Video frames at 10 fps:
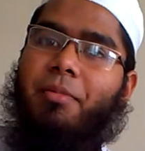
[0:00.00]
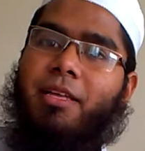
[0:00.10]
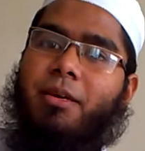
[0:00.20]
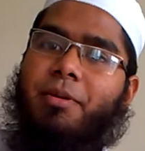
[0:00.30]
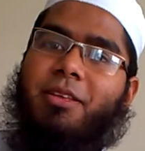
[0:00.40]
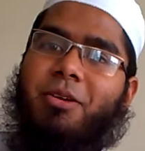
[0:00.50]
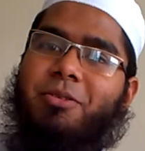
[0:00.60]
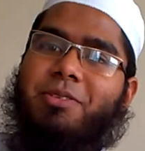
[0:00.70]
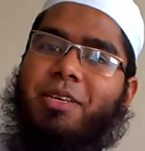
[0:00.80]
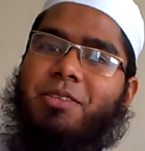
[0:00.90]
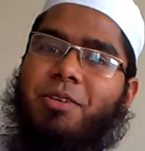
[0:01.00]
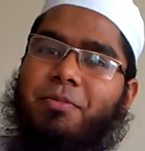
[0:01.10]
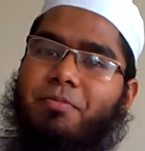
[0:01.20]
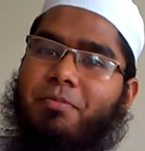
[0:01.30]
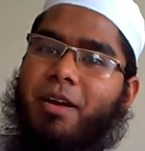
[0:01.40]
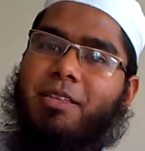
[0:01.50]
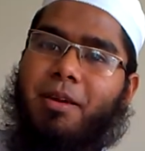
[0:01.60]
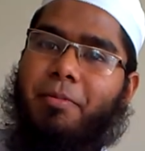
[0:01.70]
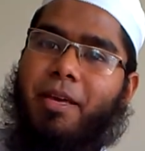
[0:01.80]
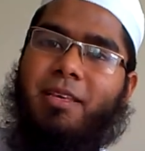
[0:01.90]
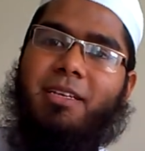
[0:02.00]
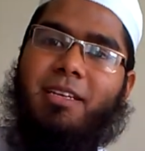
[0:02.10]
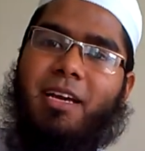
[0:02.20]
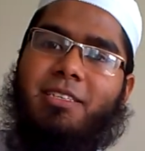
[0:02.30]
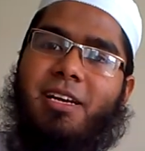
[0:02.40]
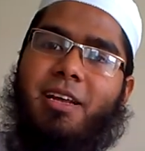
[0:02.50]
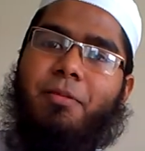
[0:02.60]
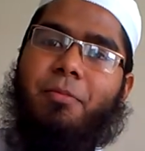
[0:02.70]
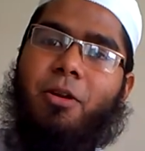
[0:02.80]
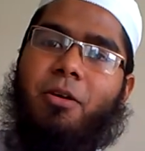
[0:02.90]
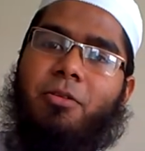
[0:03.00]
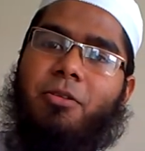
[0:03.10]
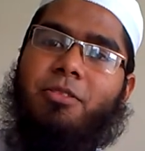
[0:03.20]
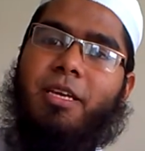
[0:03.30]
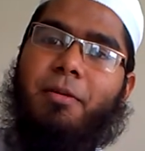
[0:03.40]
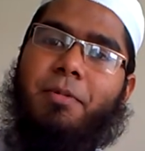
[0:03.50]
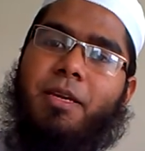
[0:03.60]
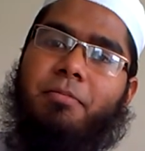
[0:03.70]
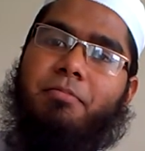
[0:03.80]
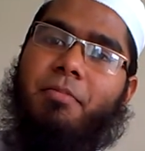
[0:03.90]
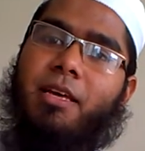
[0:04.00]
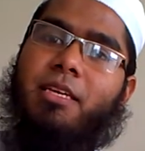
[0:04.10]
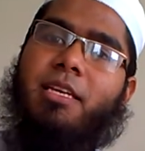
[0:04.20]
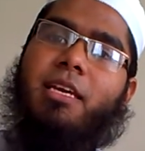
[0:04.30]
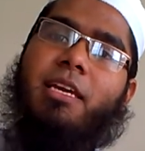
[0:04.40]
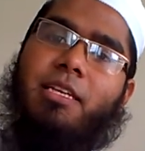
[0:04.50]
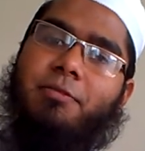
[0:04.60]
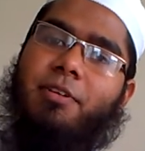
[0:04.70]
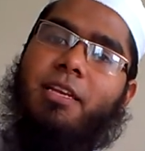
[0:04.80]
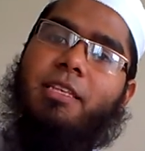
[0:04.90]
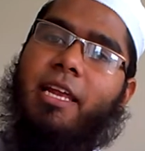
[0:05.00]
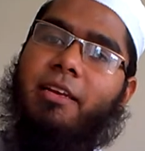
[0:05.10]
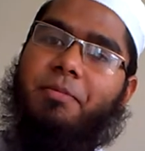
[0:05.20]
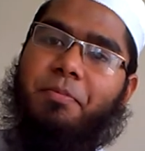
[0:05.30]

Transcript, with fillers: মাথা ব্যথা হচ্ছে যে মাথা ব্যথা না সারায় বলা হলো যে আপনি মাথাটাকে কেটে ফেলে দেন